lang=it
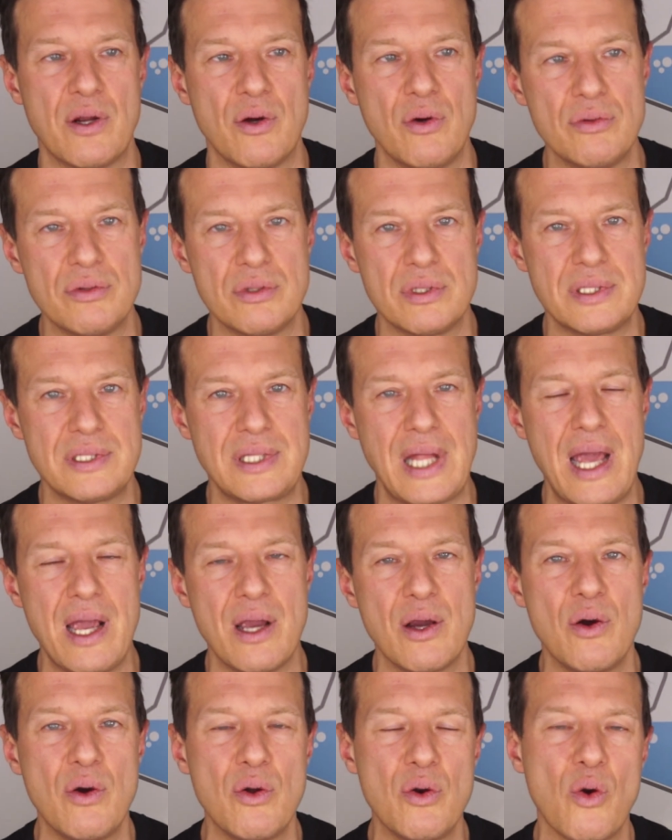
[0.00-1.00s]

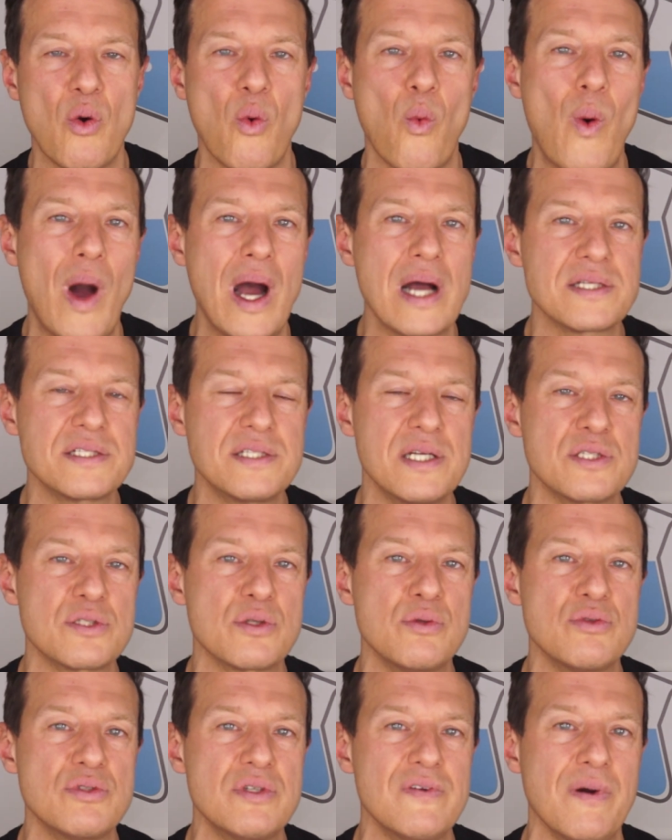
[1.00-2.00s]
contengono quasi
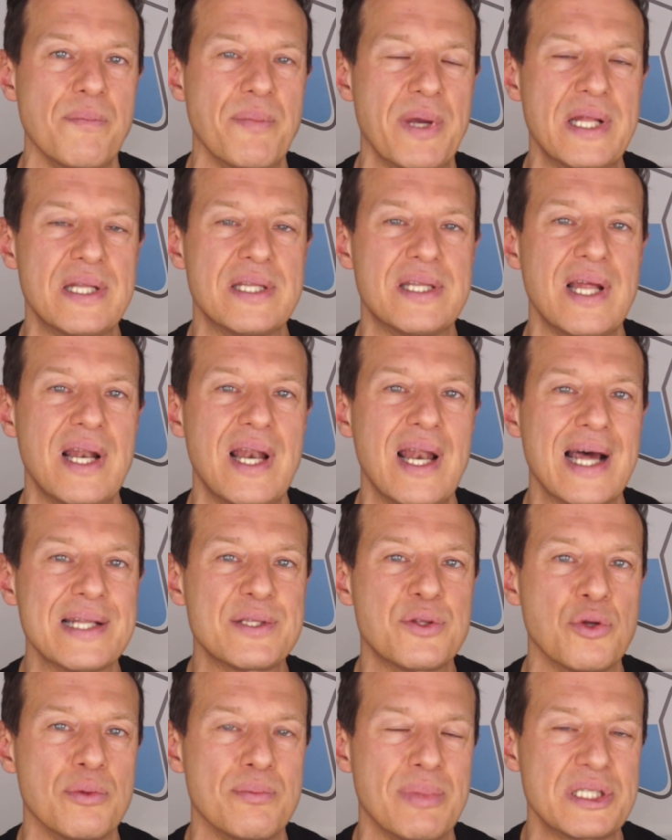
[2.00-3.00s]
esclusivamente
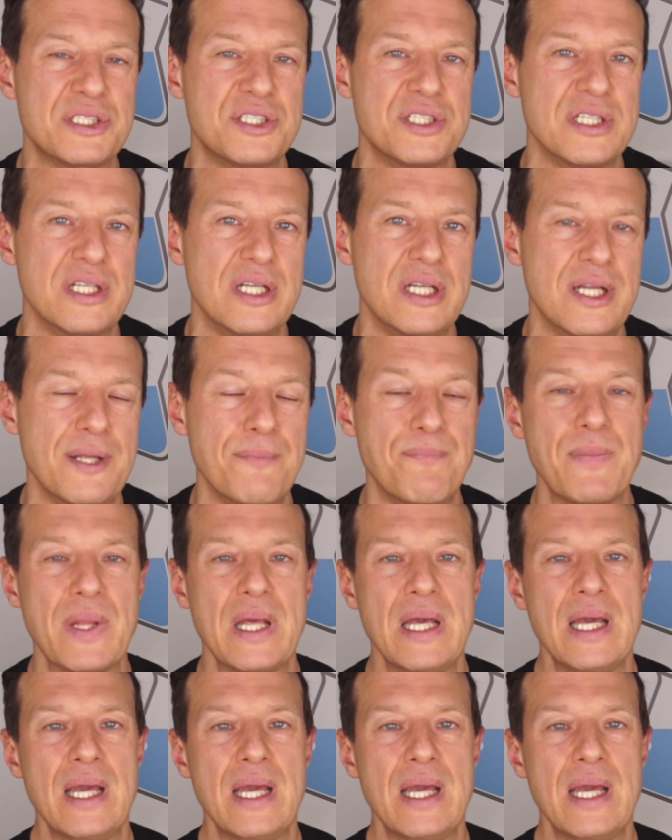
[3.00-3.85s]
lattobacilli,